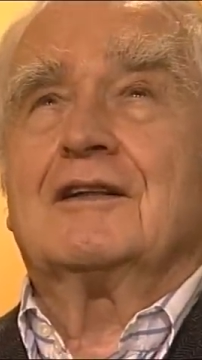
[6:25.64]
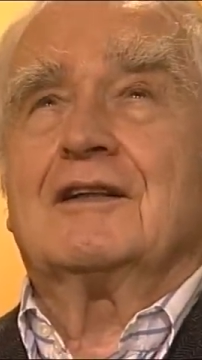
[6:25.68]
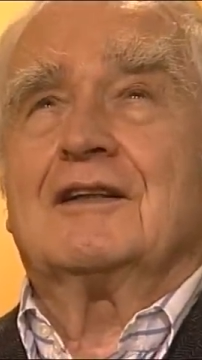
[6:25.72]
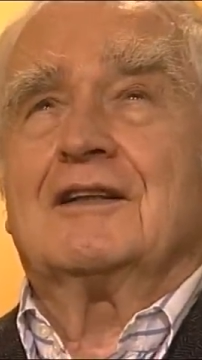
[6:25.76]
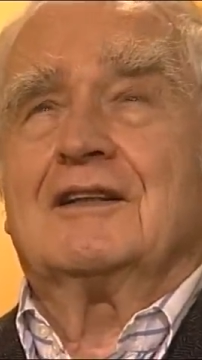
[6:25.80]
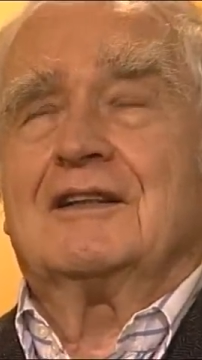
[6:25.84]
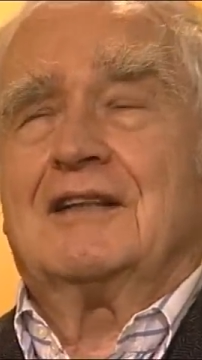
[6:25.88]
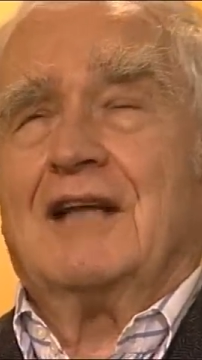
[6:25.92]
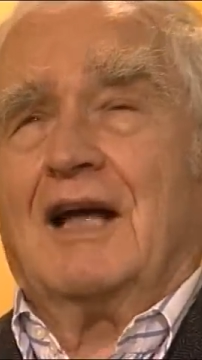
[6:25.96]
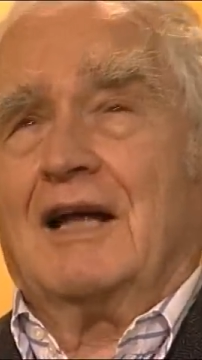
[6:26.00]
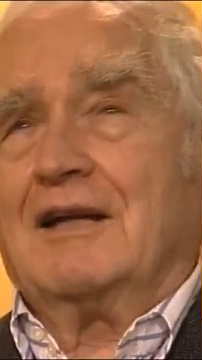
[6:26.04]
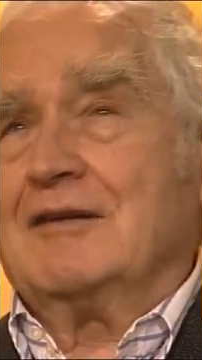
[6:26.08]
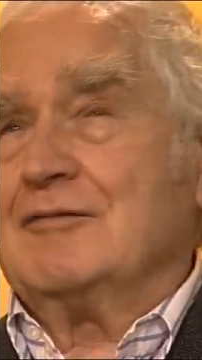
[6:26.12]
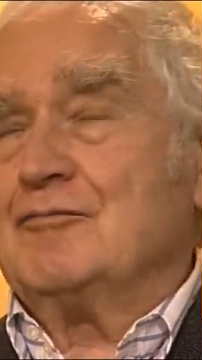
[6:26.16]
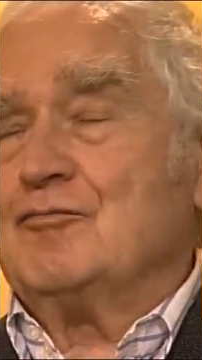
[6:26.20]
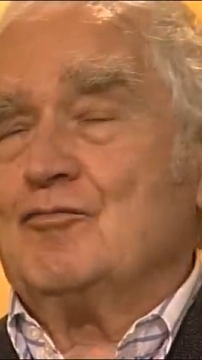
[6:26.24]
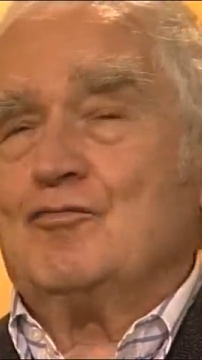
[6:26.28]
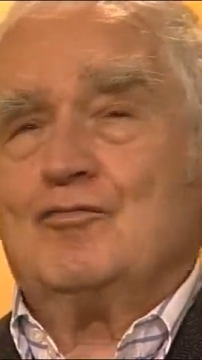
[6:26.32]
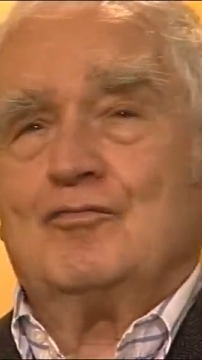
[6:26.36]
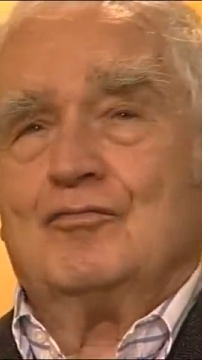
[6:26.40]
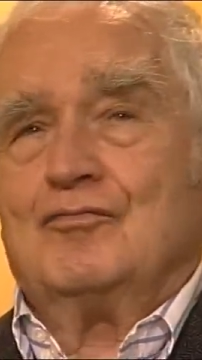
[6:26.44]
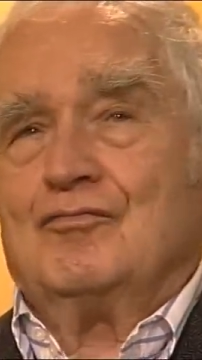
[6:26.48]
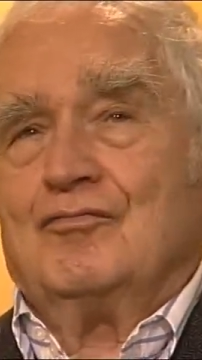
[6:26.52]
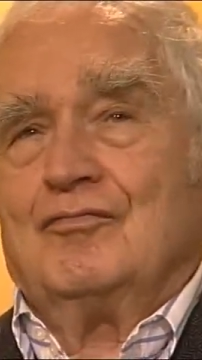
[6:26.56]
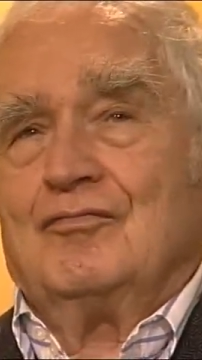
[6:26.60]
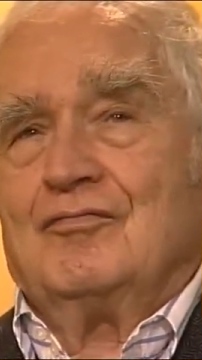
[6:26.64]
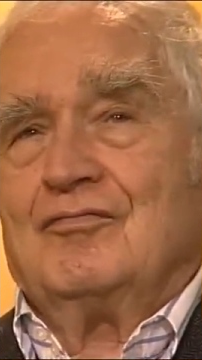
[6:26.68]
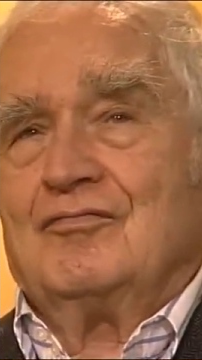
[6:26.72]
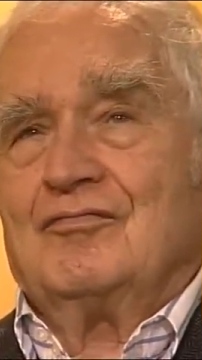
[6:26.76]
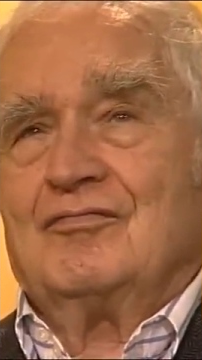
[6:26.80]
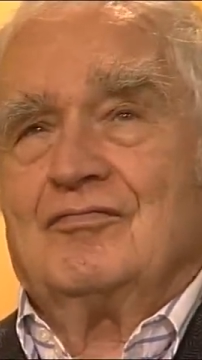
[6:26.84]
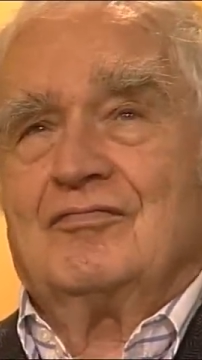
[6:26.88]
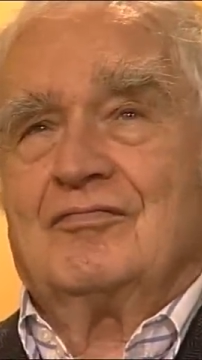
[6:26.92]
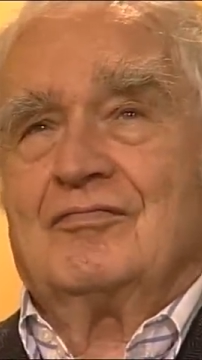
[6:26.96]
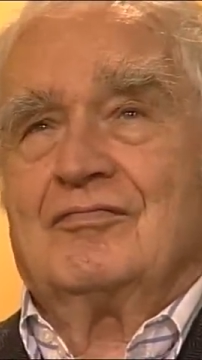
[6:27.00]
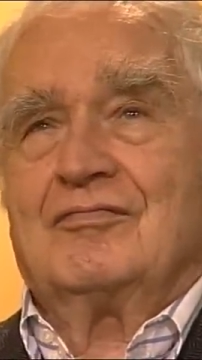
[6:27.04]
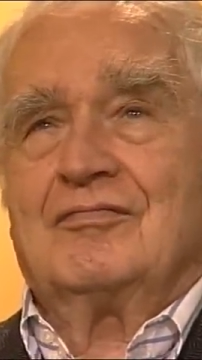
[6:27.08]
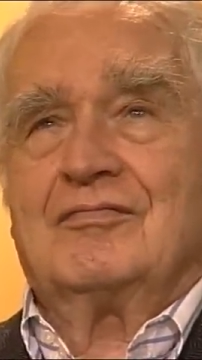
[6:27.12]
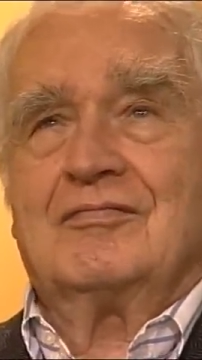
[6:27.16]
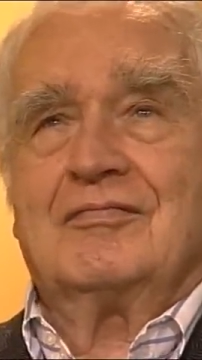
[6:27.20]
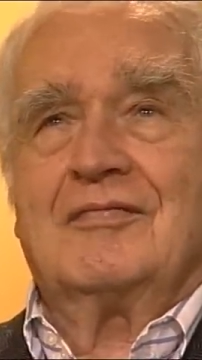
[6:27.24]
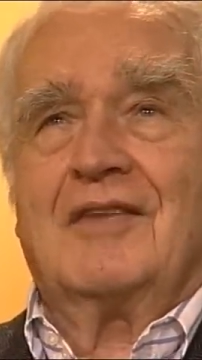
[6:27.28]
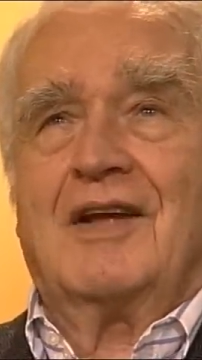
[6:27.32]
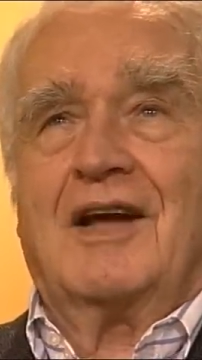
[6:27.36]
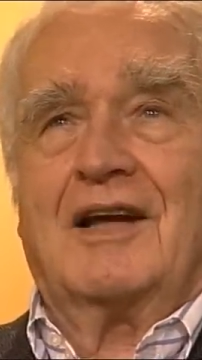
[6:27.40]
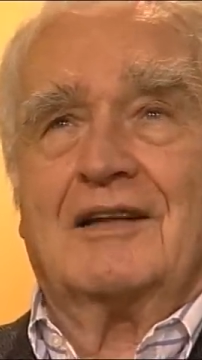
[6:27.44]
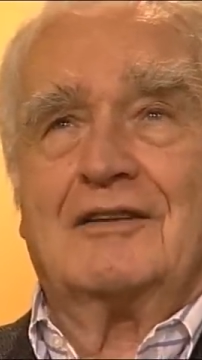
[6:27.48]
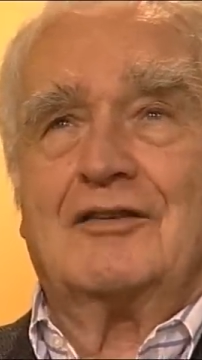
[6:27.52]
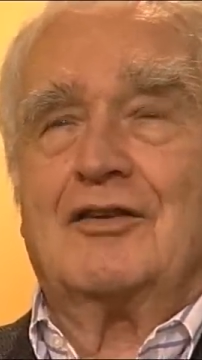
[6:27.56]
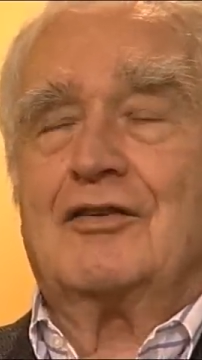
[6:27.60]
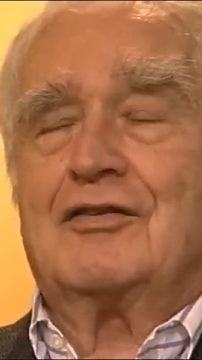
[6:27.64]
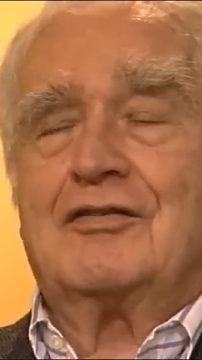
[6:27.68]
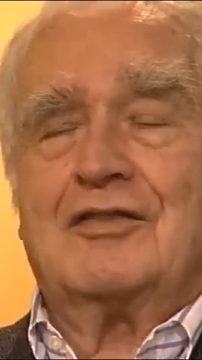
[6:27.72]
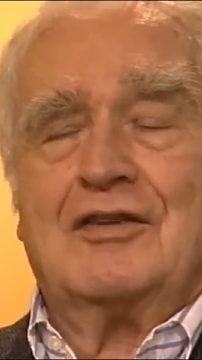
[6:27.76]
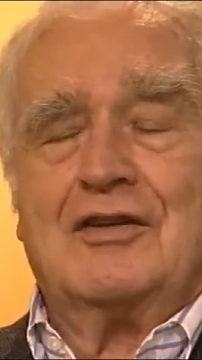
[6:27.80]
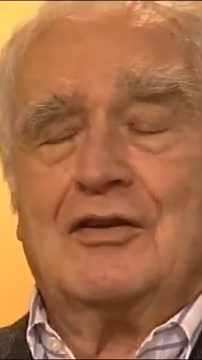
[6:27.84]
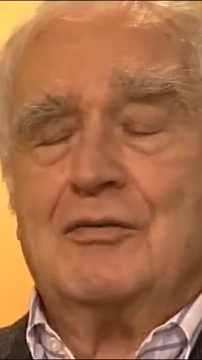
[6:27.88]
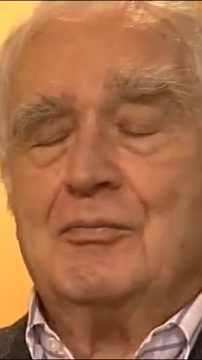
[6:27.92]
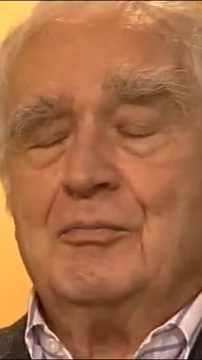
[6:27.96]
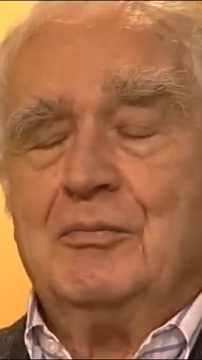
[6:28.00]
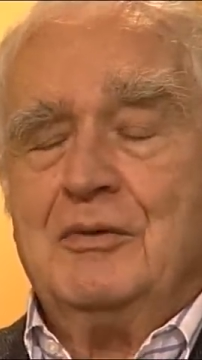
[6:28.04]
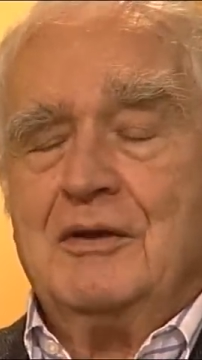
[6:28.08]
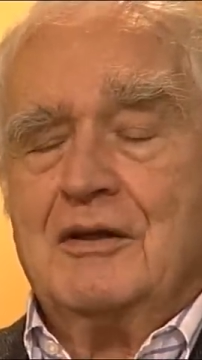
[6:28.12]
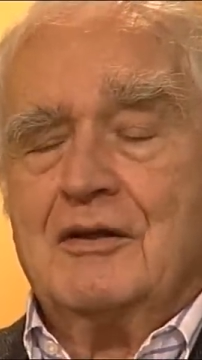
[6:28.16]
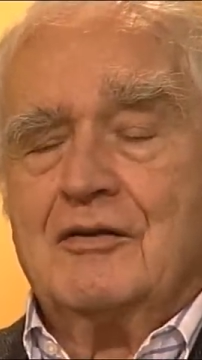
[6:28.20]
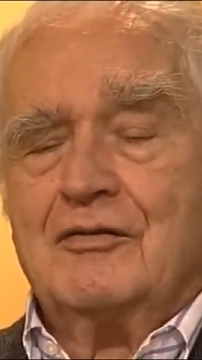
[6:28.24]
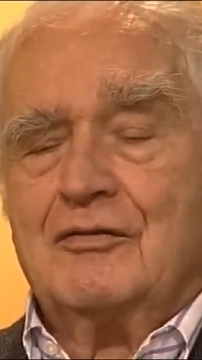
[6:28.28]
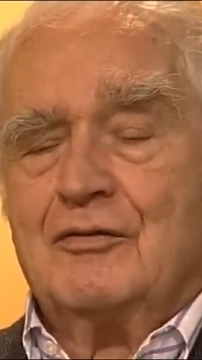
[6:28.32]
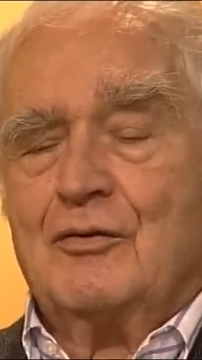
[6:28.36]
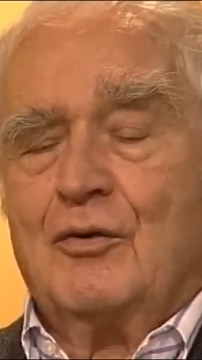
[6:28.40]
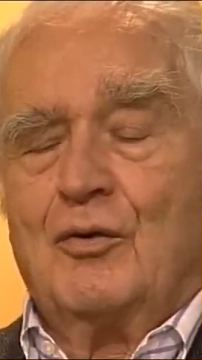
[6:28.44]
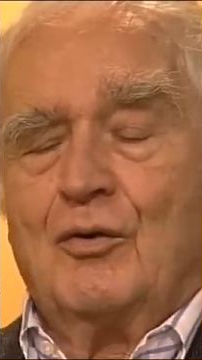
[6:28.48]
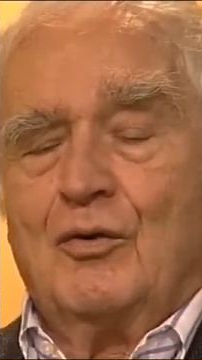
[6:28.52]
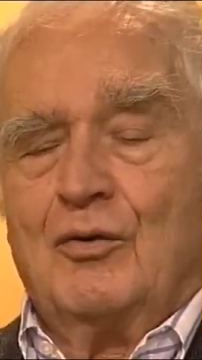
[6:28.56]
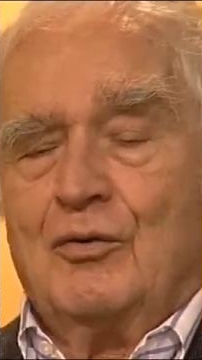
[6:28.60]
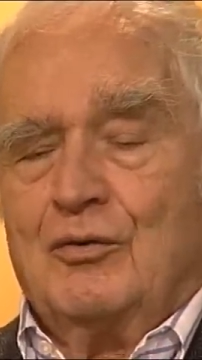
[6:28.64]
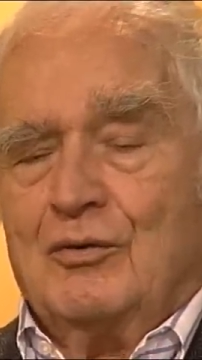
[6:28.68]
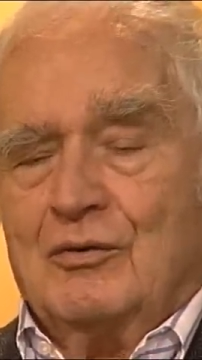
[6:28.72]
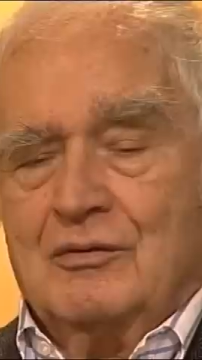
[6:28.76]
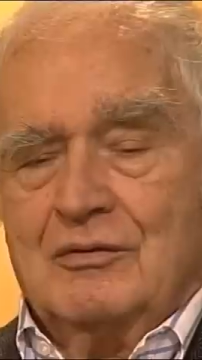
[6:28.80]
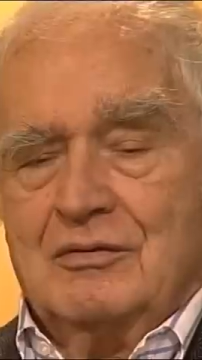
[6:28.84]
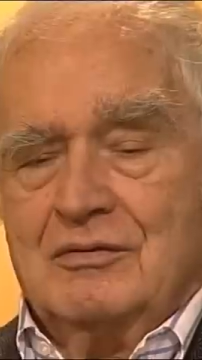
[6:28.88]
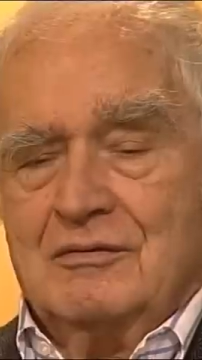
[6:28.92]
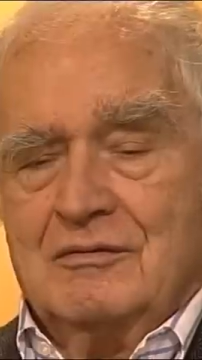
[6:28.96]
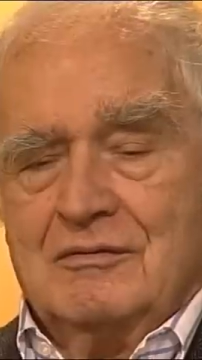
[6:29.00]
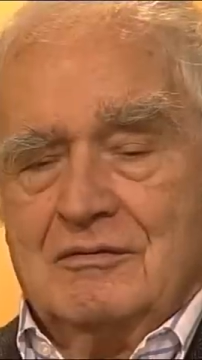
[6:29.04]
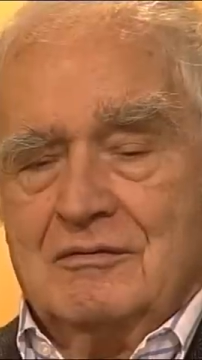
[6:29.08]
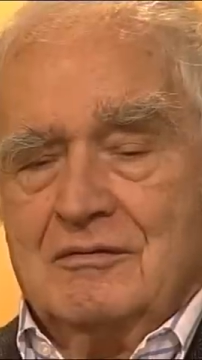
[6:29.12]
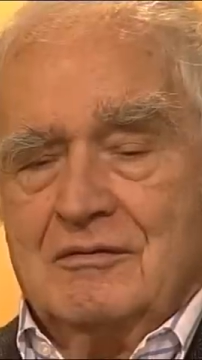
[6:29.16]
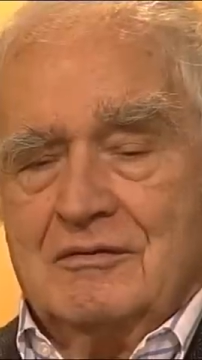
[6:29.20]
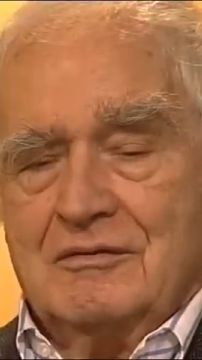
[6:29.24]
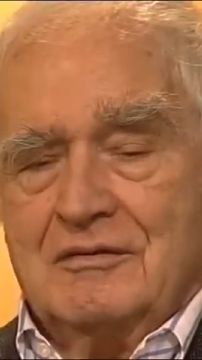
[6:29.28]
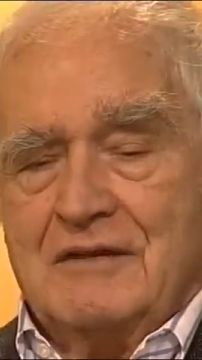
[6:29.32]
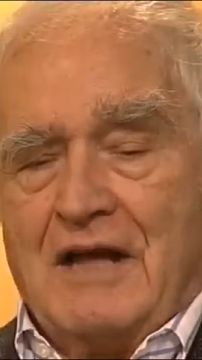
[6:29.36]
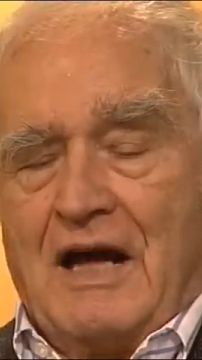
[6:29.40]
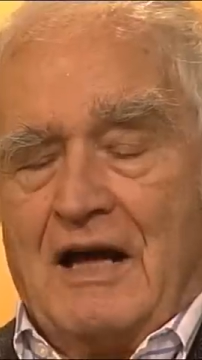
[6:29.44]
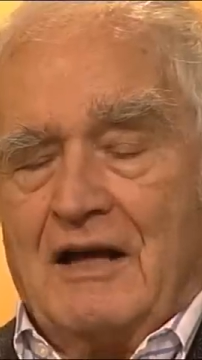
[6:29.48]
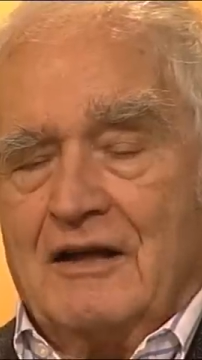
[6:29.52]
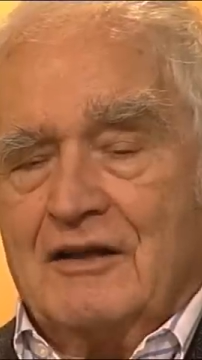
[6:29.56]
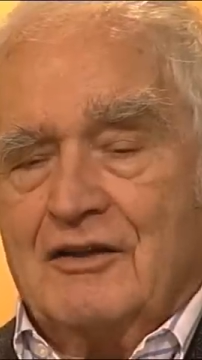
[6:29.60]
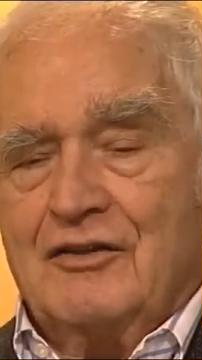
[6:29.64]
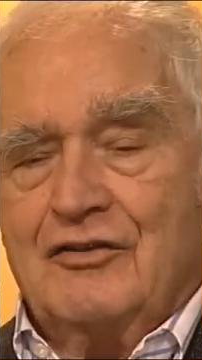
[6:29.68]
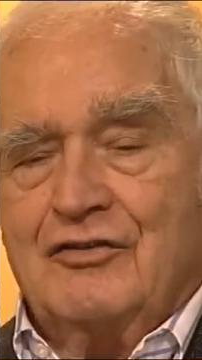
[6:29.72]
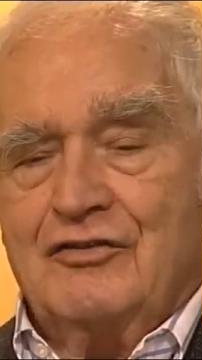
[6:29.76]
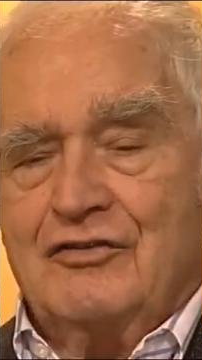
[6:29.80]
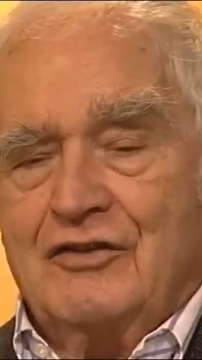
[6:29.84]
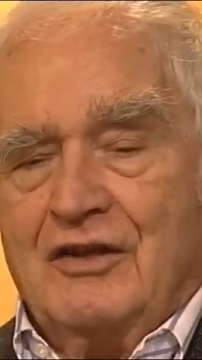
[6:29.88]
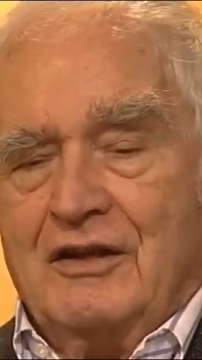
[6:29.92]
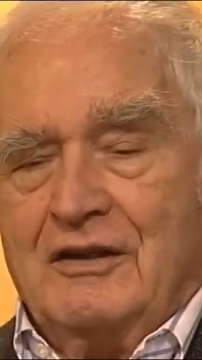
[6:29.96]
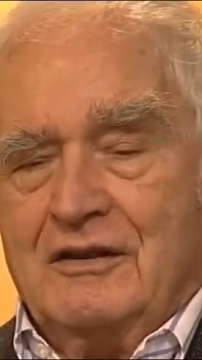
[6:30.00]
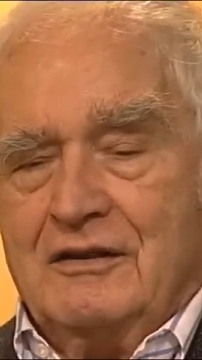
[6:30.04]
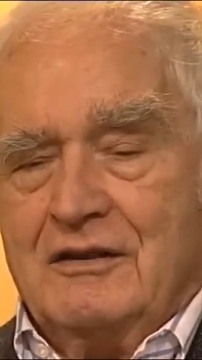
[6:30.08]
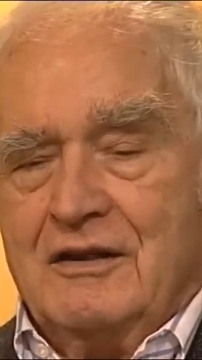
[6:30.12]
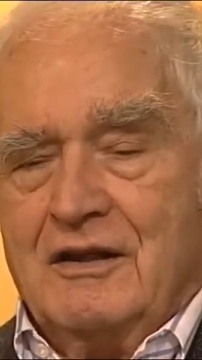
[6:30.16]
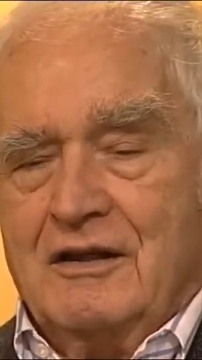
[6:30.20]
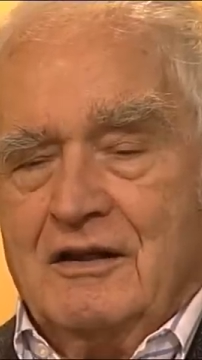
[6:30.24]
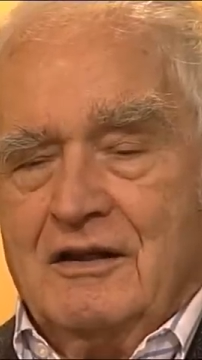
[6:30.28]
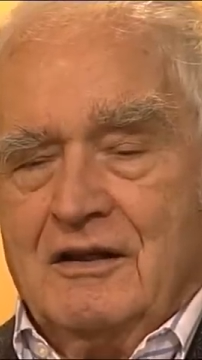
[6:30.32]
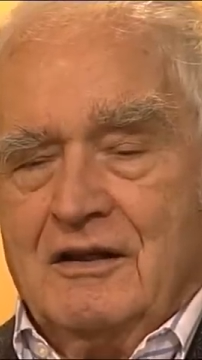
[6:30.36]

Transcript: dann hat es sich mir so dargestellt,